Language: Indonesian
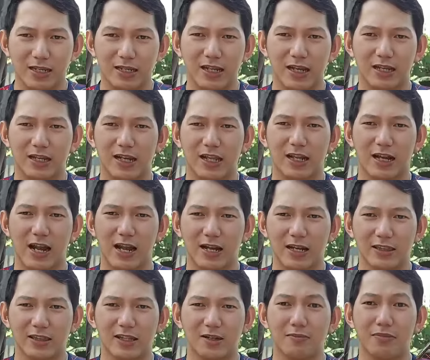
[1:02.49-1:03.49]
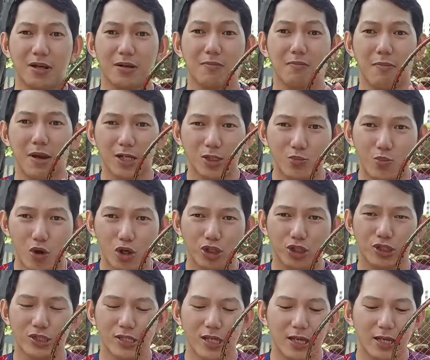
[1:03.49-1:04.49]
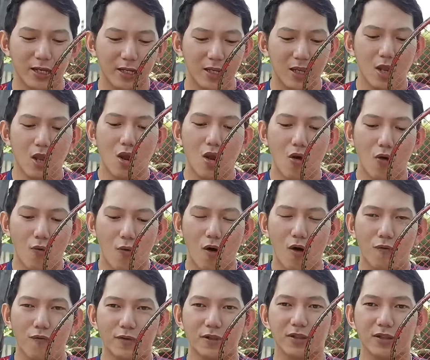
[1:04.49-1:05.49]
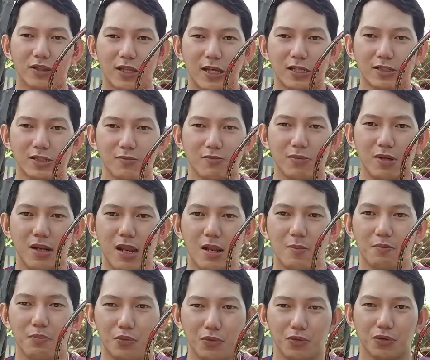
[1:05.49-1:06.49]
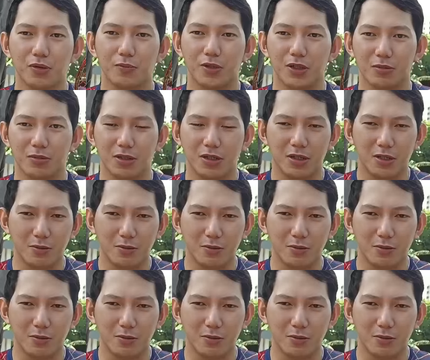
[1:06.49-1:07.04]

Ini adalah raket dari brand Maxbolt seri Woven Tech 90 teman-teman.